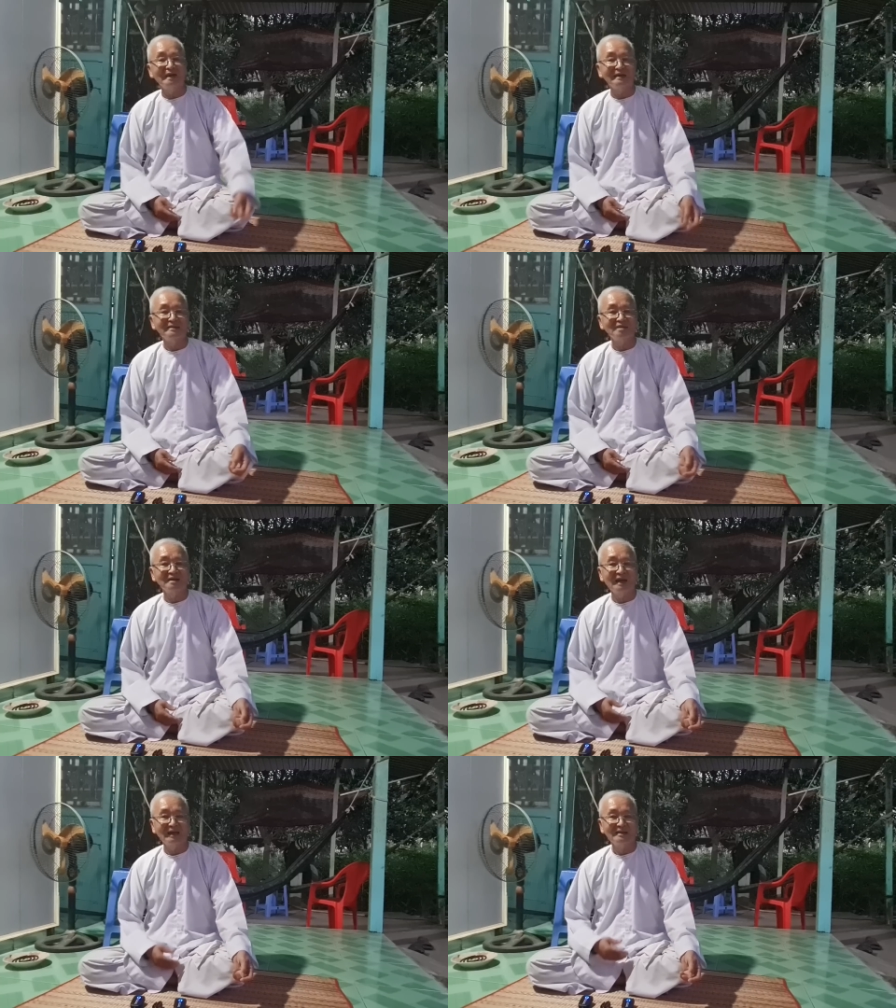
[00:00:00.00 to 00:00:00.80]
như vậy
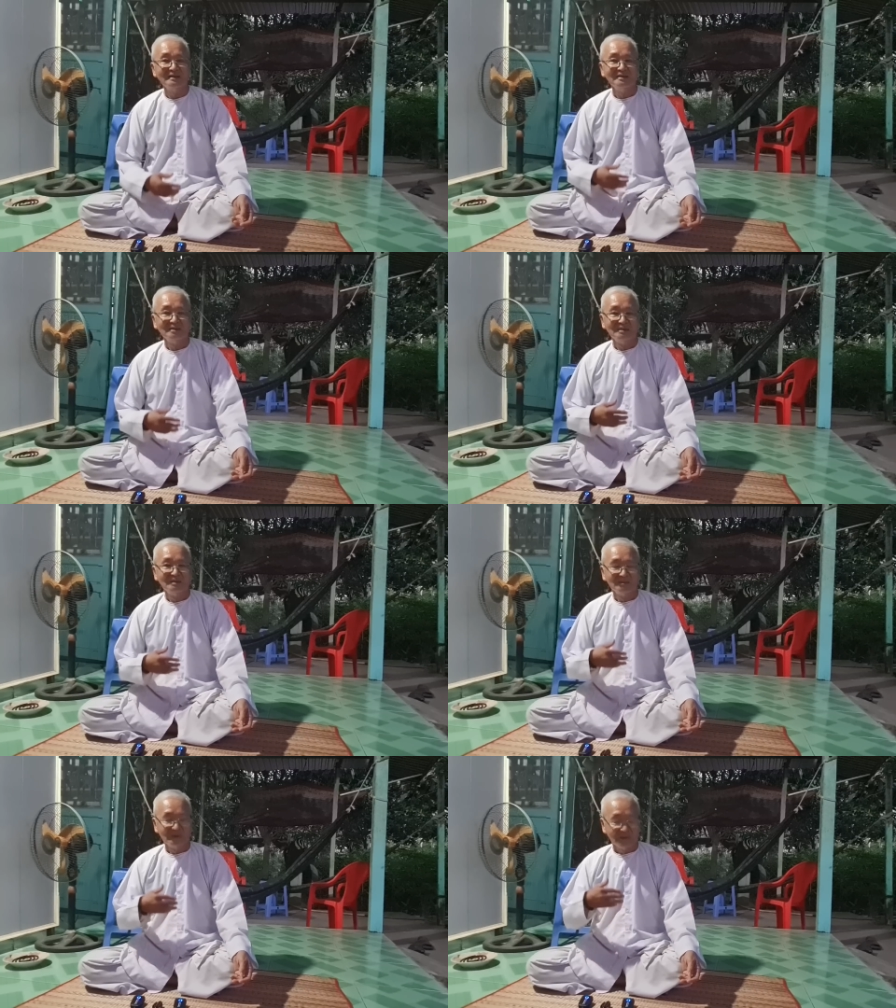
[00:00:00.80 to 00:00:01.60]
tức là
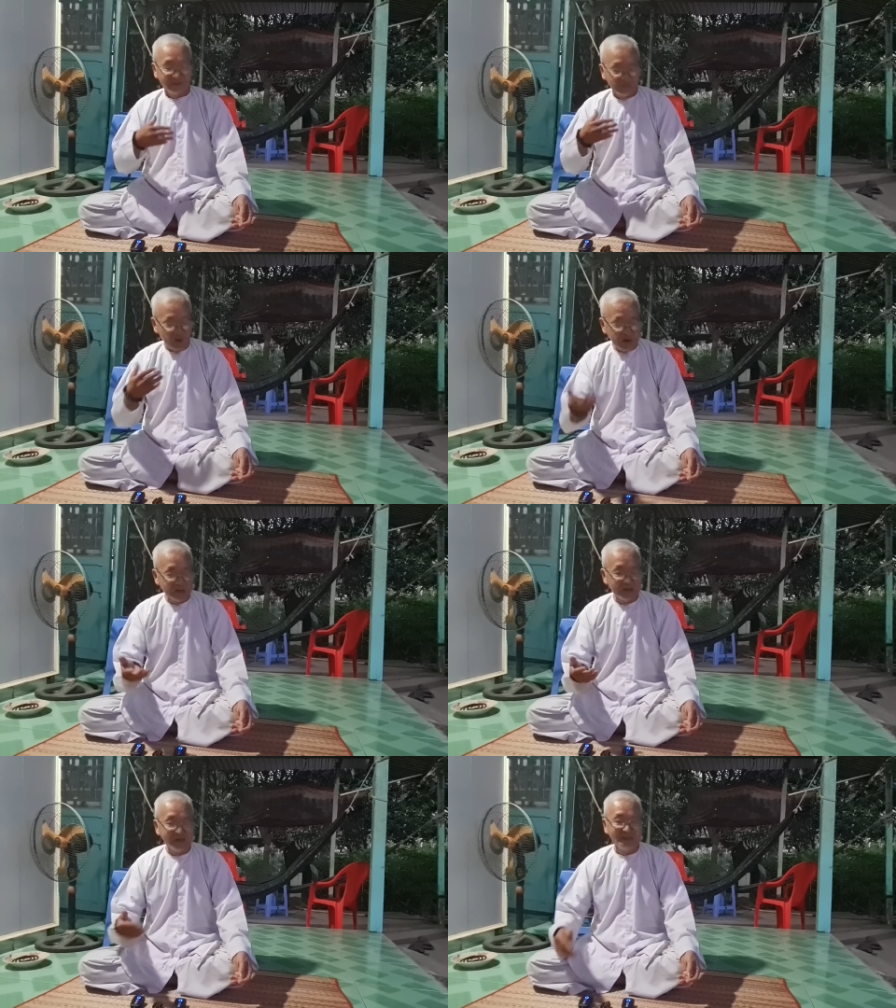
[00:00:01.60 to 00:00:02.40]
mọi
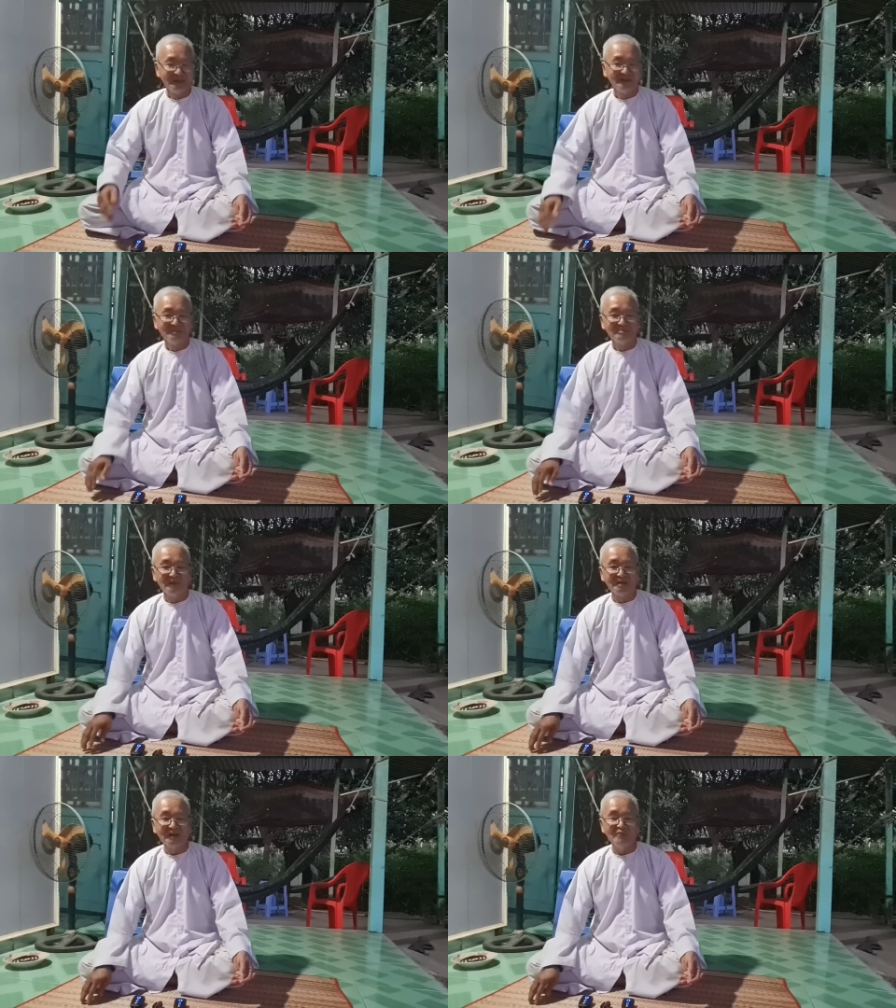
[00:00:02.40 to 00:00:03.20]
người
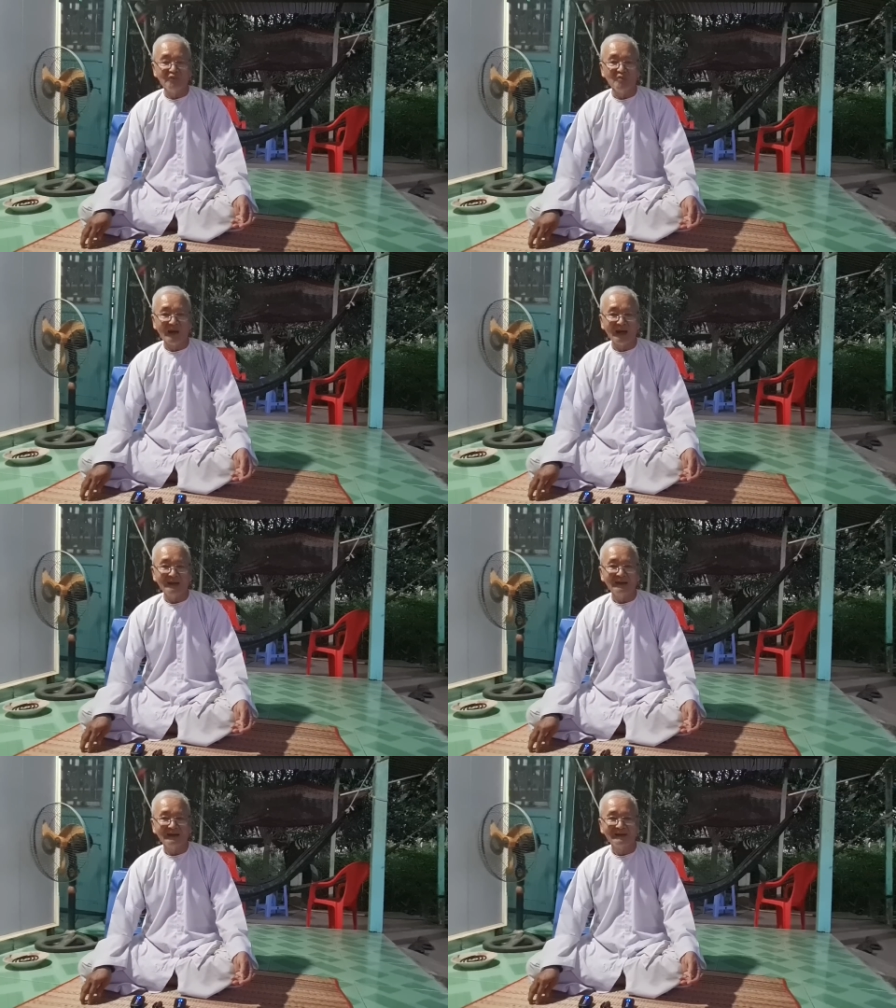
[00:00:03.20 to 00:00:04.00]
mình không phụ bạc